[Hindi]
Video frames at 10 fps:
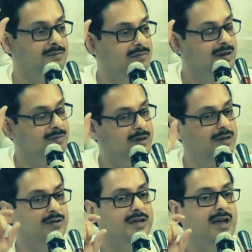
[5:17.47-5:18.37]
बल
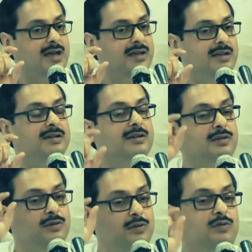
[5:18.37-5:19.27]
प्रयोग क्या
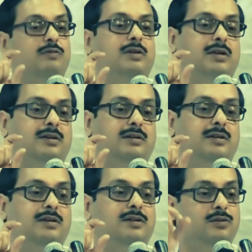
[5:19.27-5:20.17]
गुरु बल
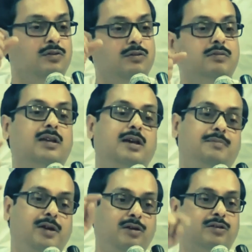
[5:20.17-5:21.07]
गुरु बल का
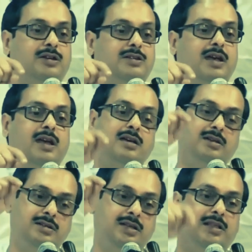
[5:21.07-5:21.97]
प्रयोग कीजिए
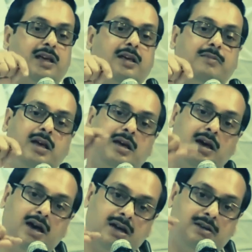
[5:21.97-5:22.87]
जिंदगी में
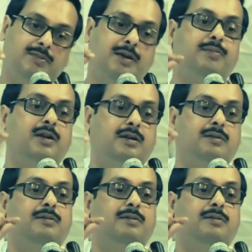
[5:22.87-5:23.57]
हर में पर